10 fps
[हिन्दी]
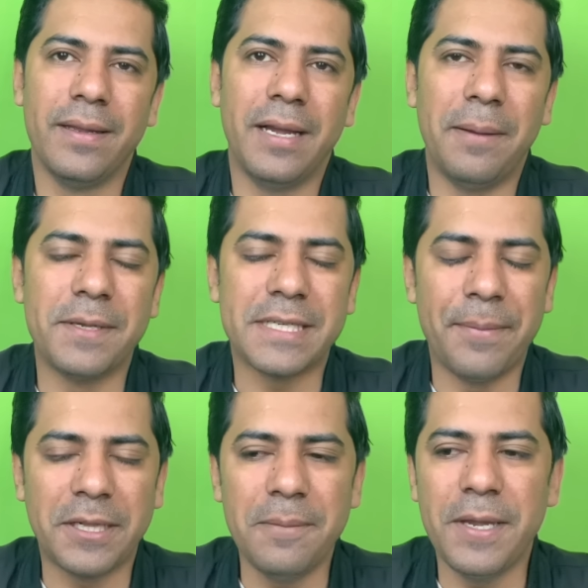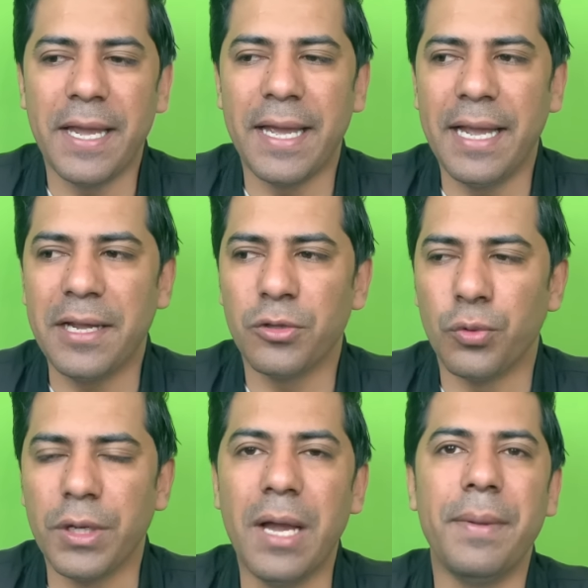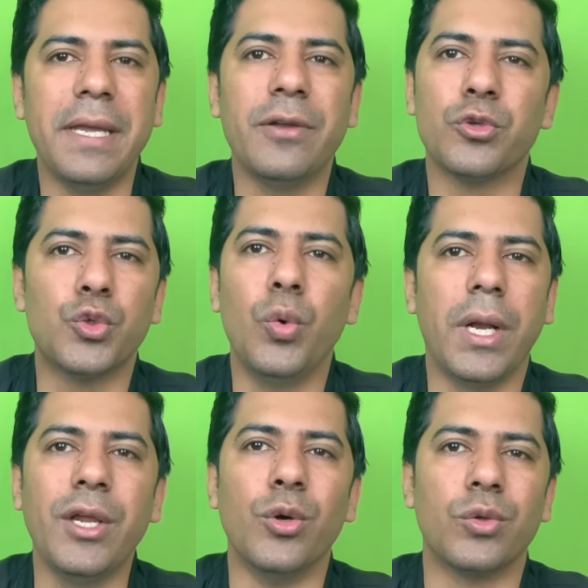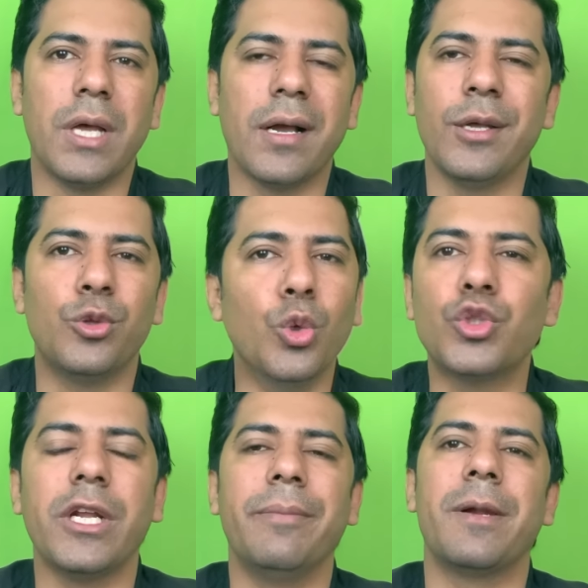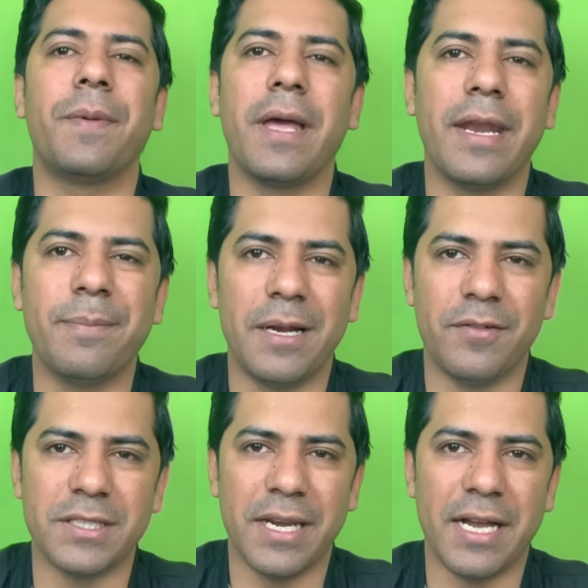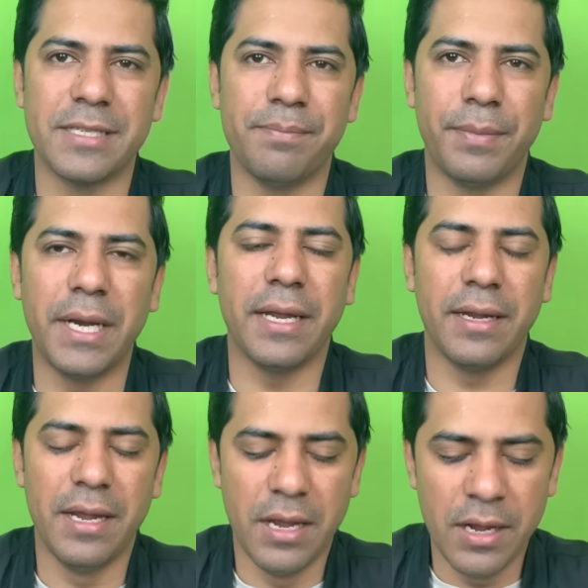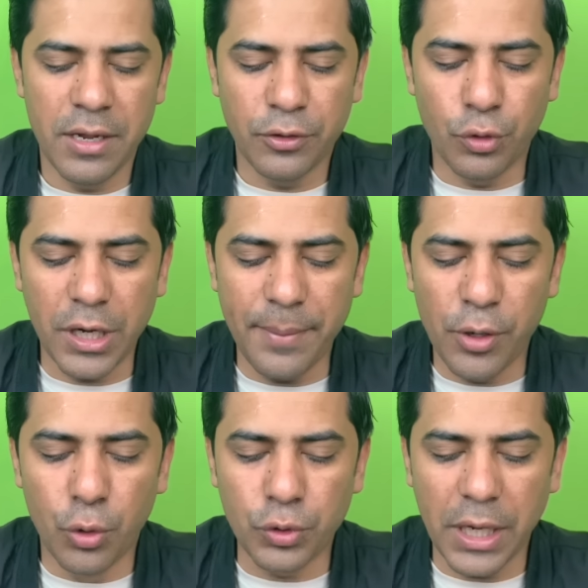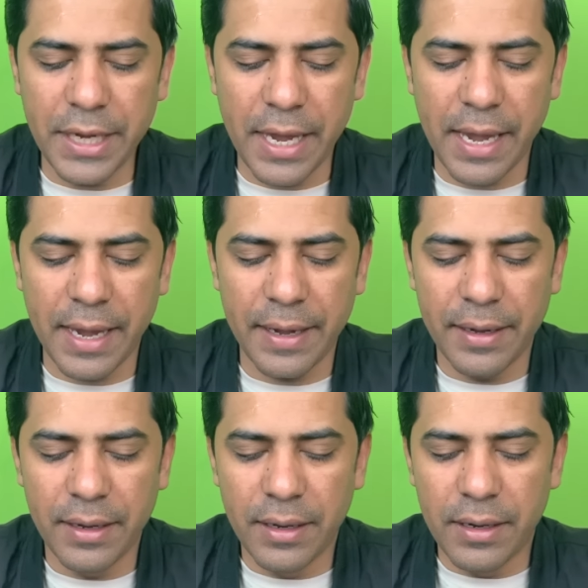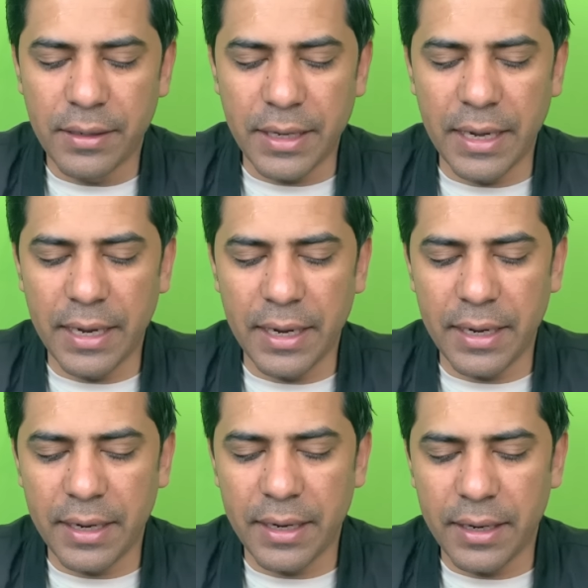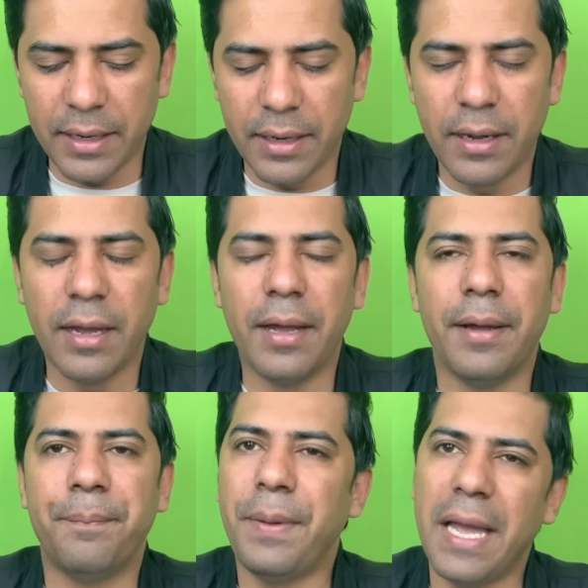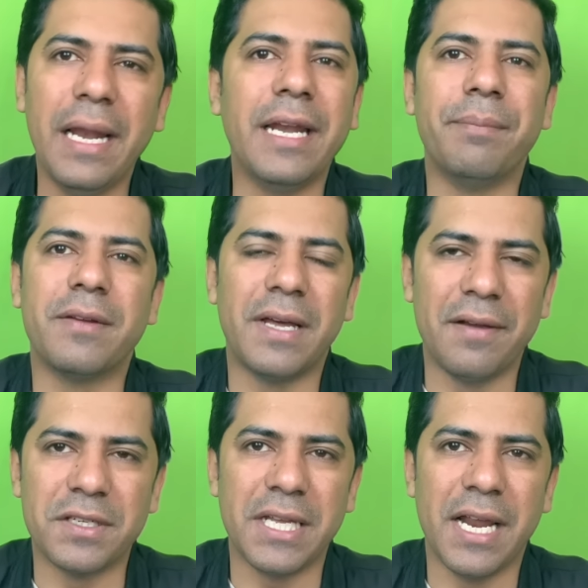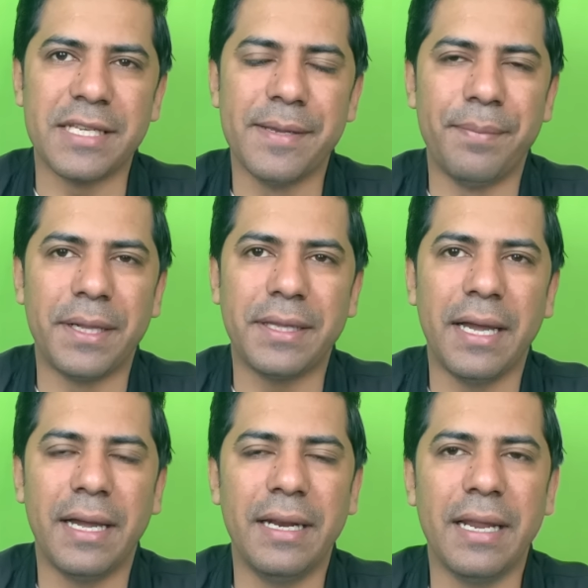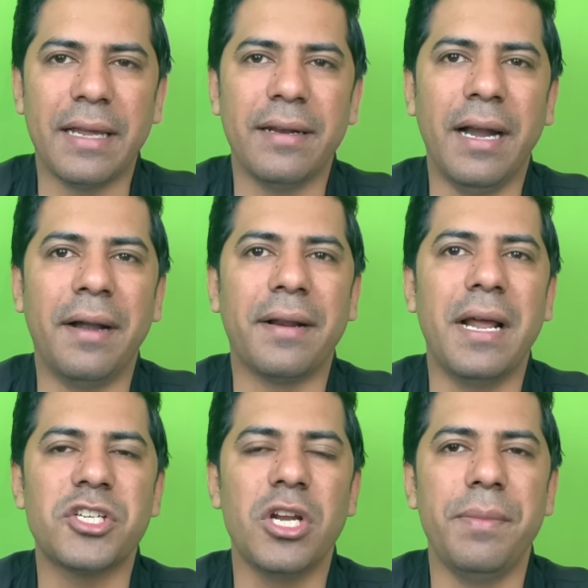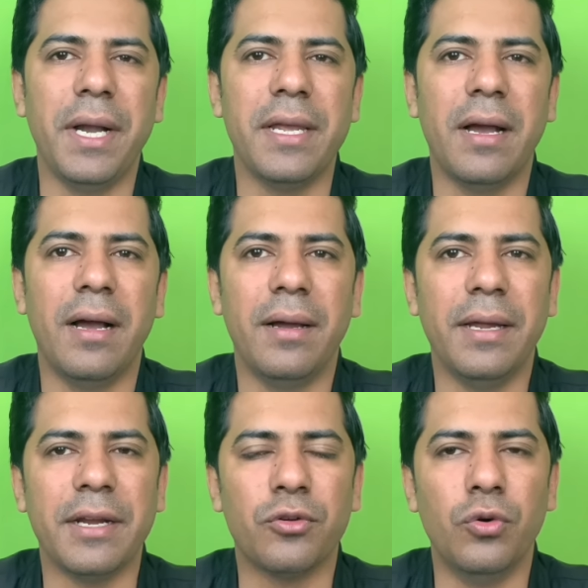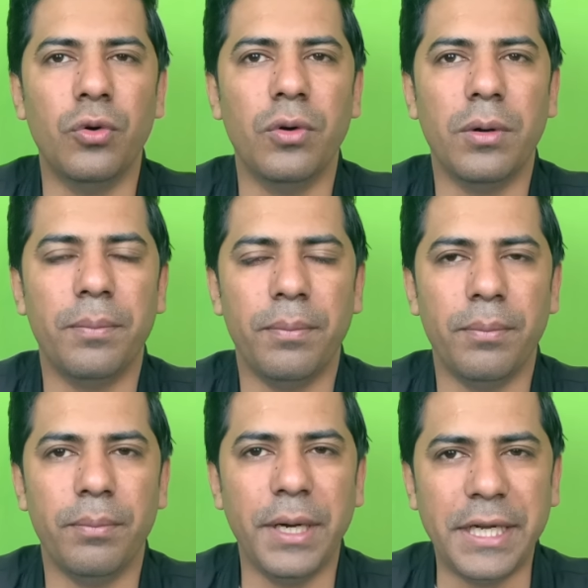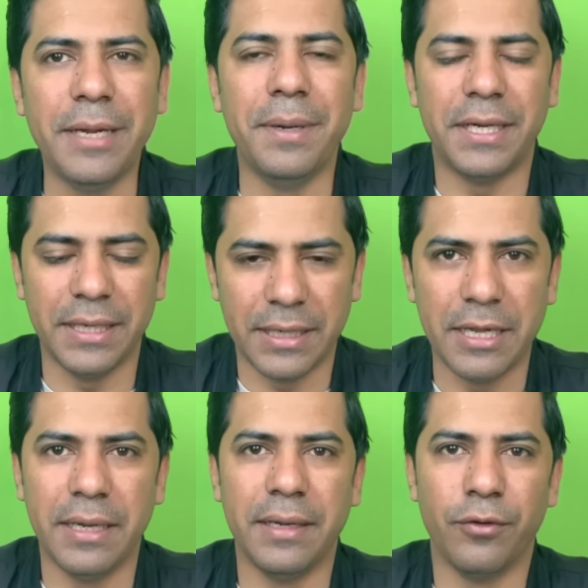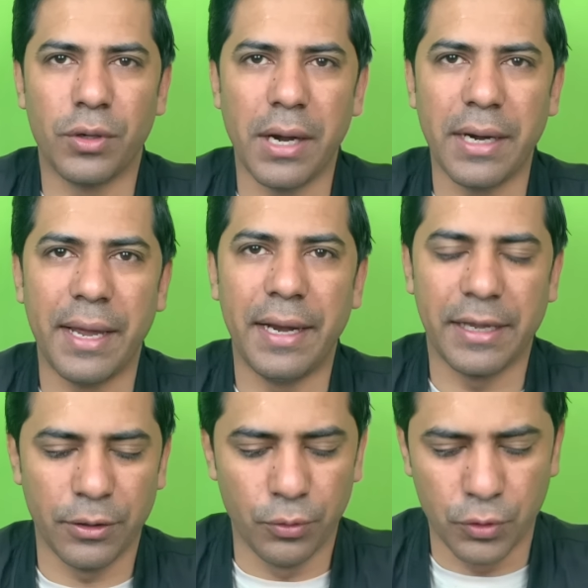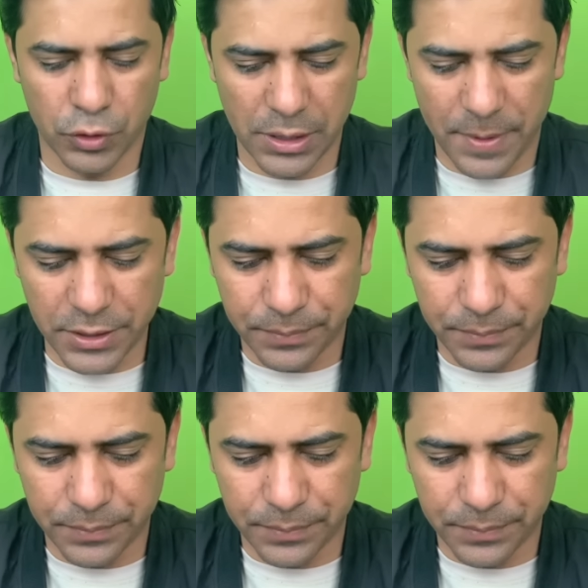अब इसका मतलब यह है कि दुनिया में यह उसूल नहीं होता कि दूसरे नंबर पर आने वाला वजीर आजम बने दुनिया में होता यह है कि पहले नंबर वाला वजीर अजम बनता है लेकिन इंटरनेशनल मीडिया इनको मीठी मीठी इनकी वो कर रहा है लेकिन उनको समझ